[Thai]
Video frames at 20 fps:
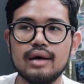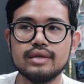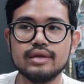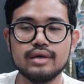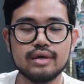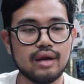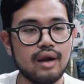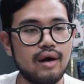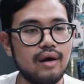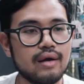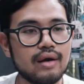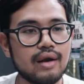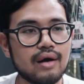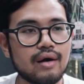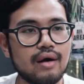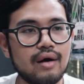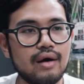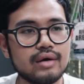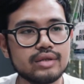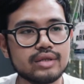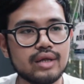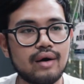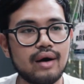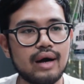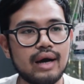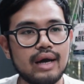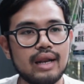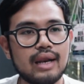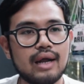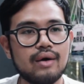ซื้อกล้องแล้วก็ต่อ
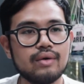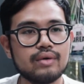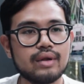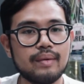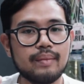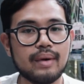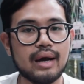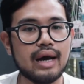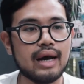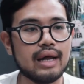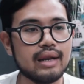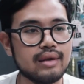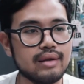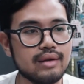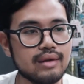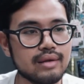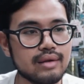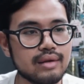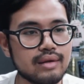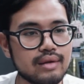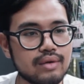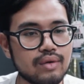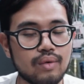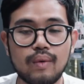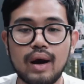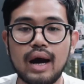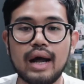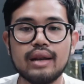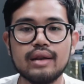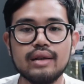ให้เราทำงานทุก
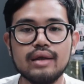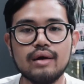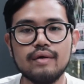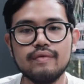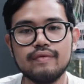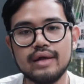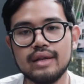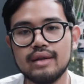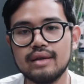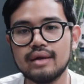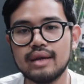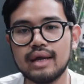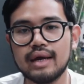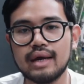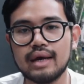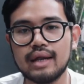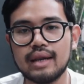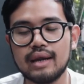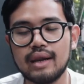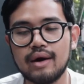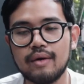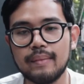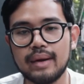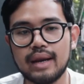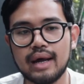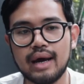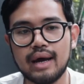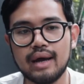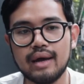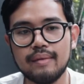วันที่ออฟฟิศหรืออะไรเงี้ยแล้วเรา
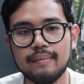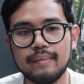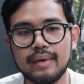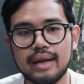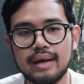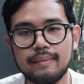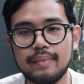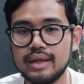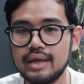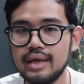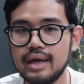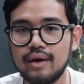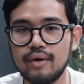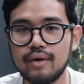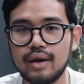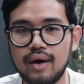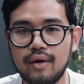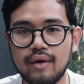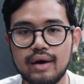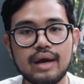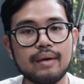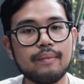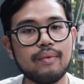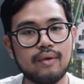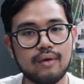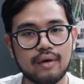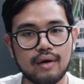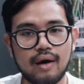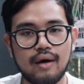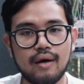ไม่ได้ไม่ได้ไปเที่ยว เราก็ยัง
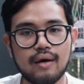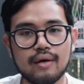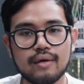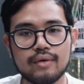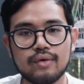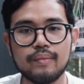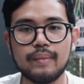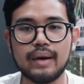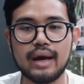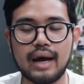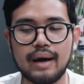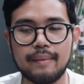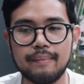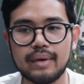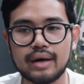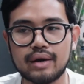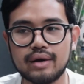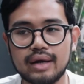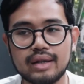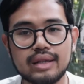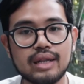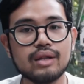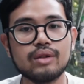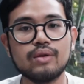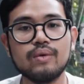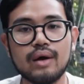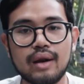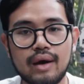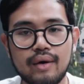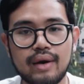พกกล้องถูกไหมครับ มันก็ยังติด
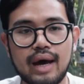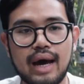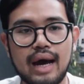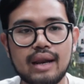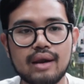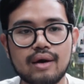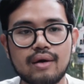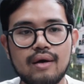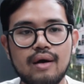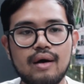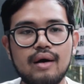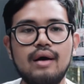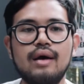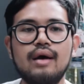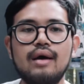ตัวเราได้ แล้วก็